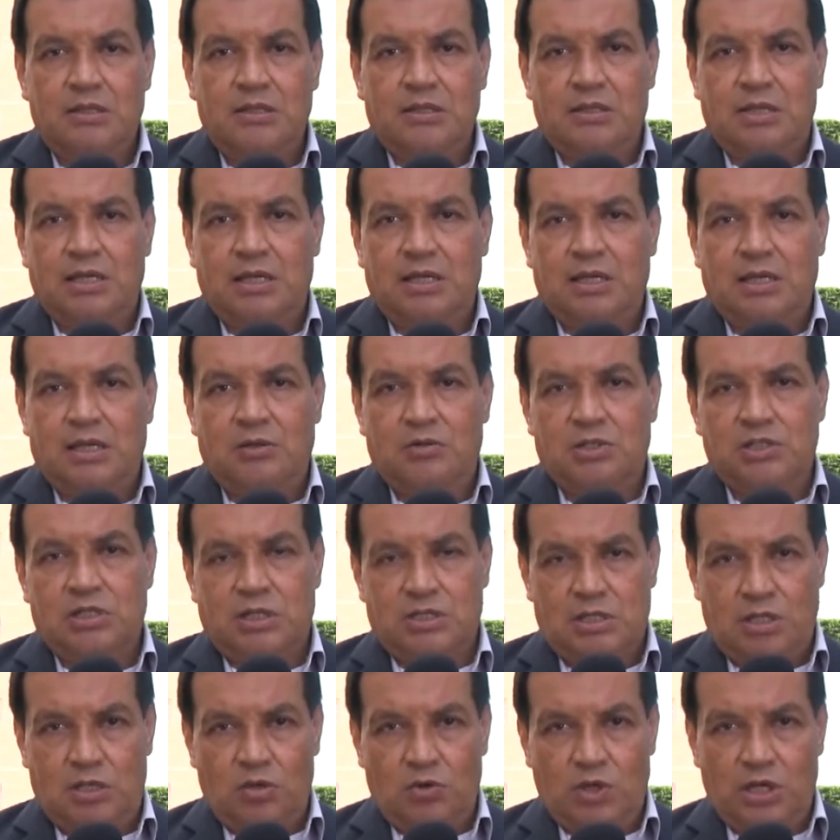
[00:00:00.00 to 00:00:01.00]
de Nuestra
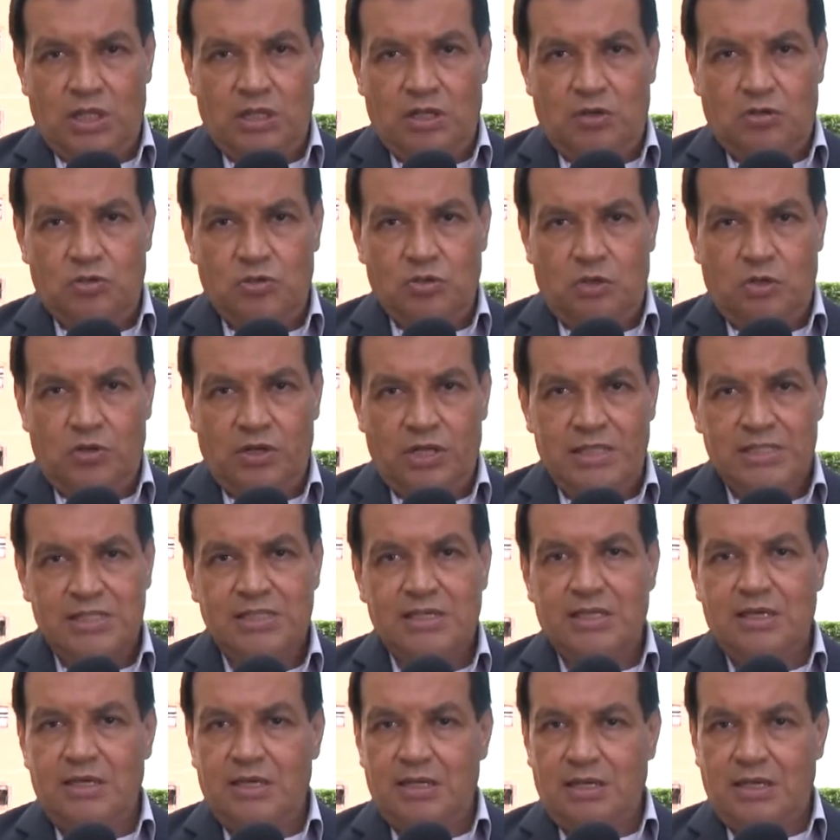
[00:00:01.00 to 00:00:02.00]
Señora de los Dolores
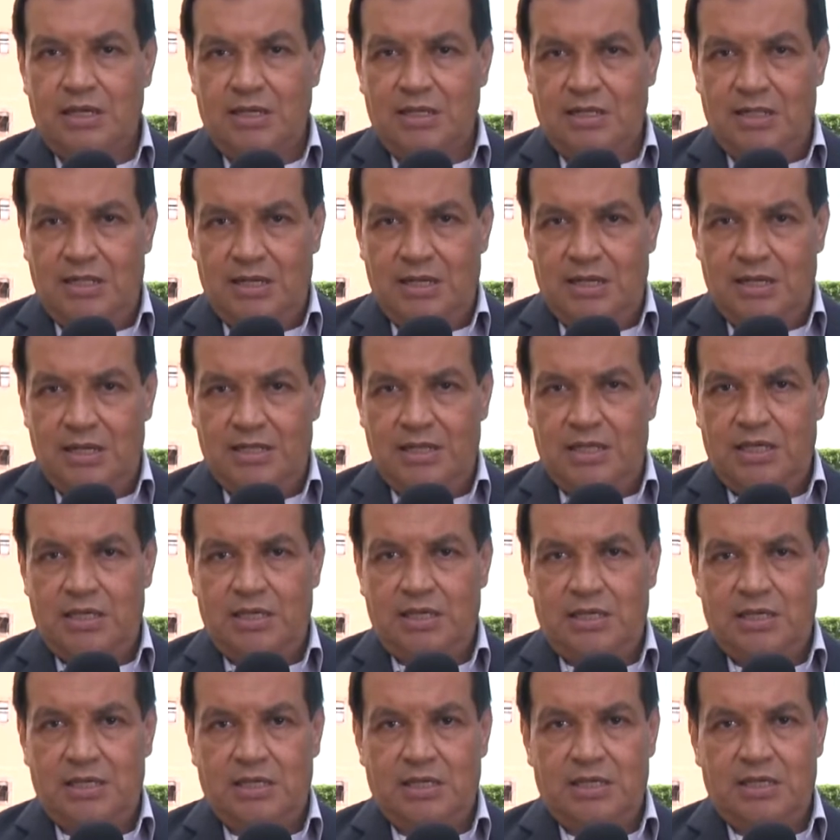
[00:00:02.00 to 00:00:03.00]

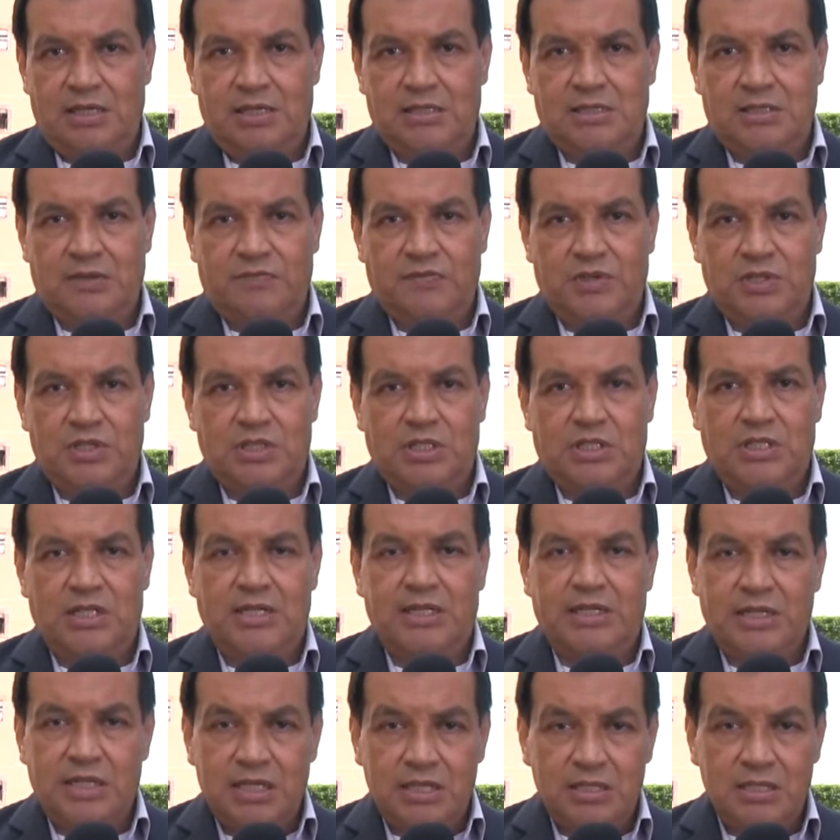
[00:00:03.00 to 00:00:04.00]
de esa fecha
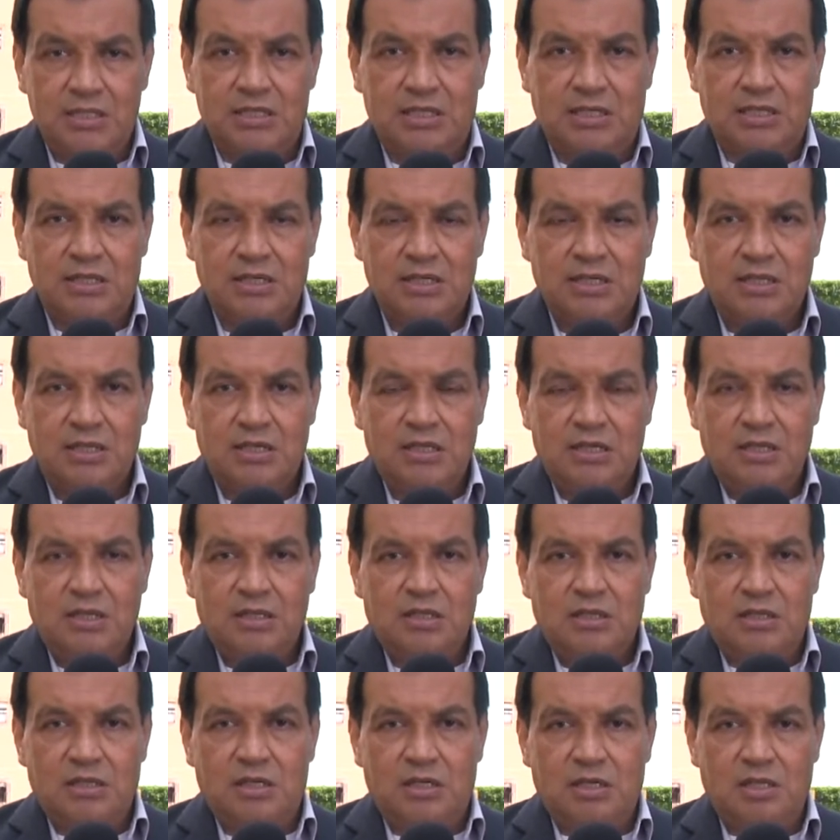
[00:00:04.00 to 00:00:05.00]
del 15
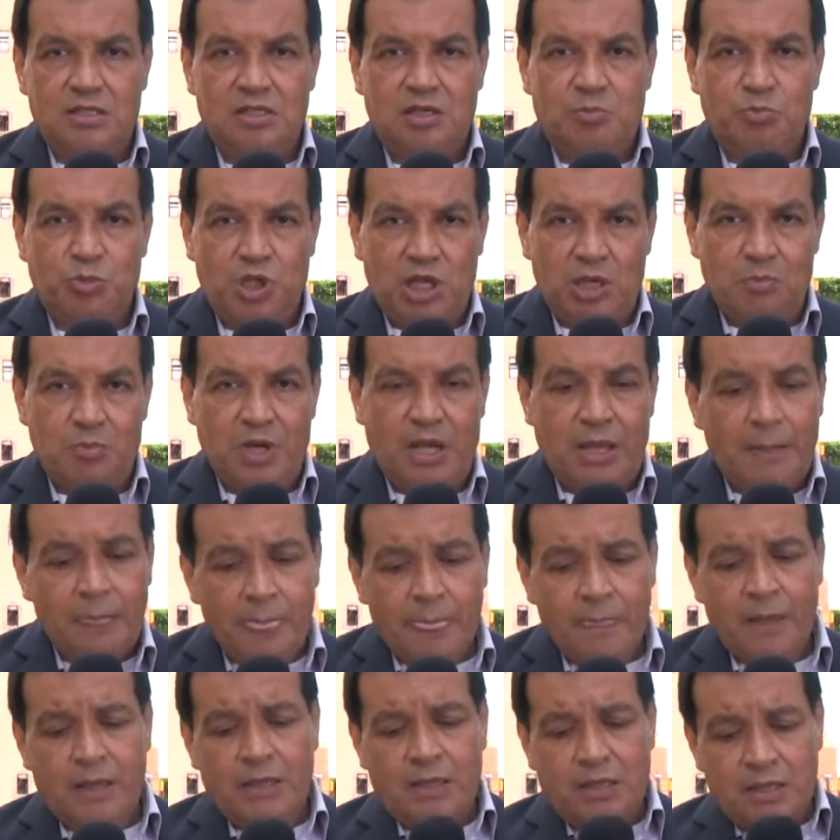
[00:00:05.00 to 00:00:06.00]
de septiembre
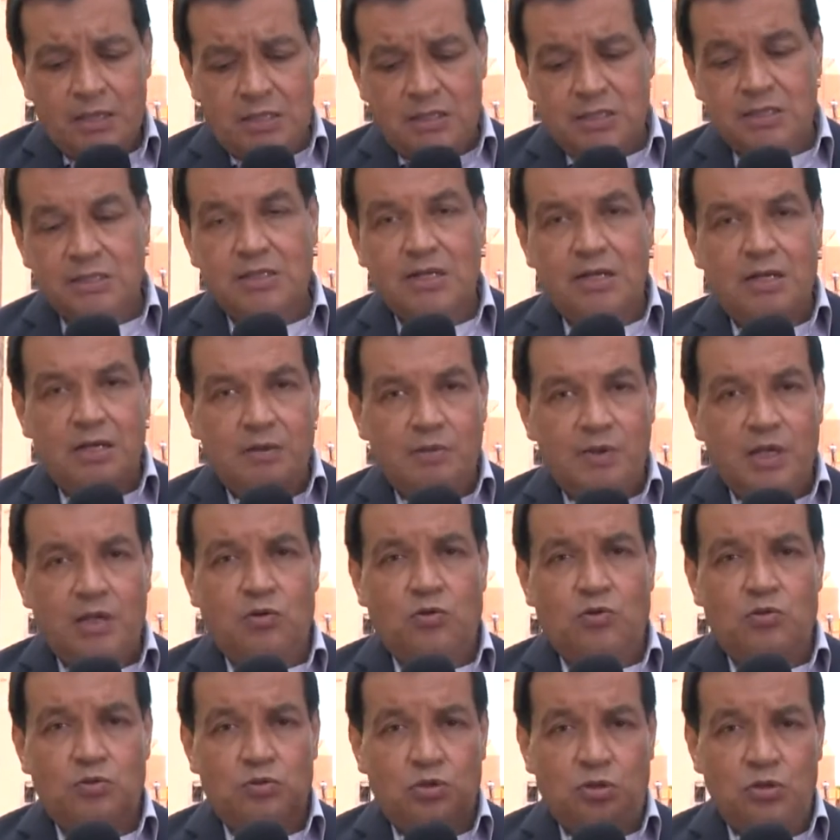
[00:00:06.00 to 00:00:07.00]
y se celebra
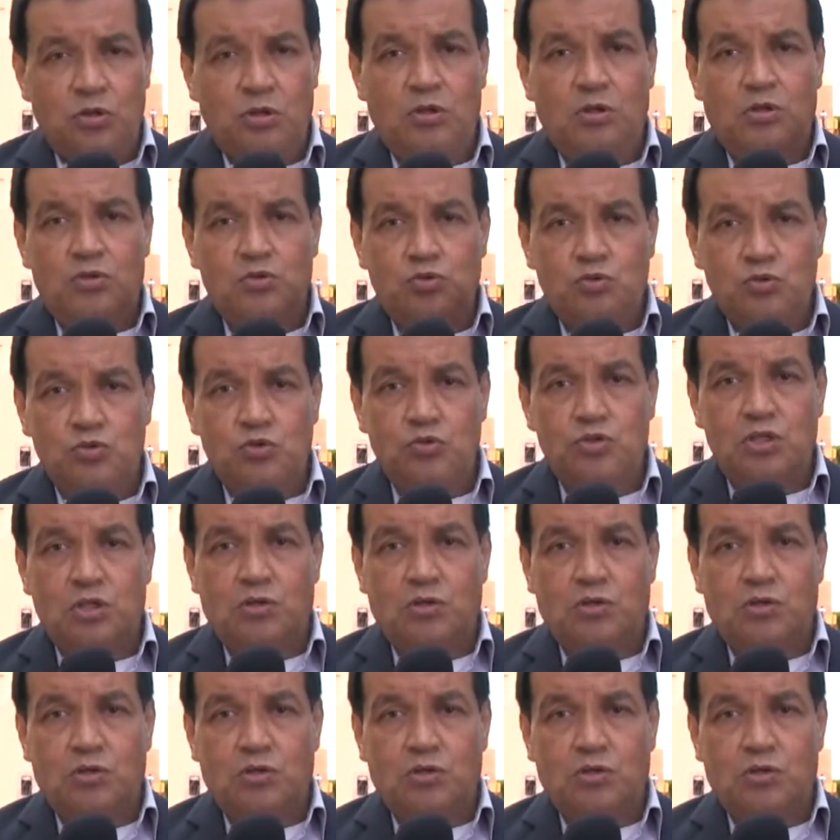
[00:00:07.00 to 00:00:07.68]
con todos los usos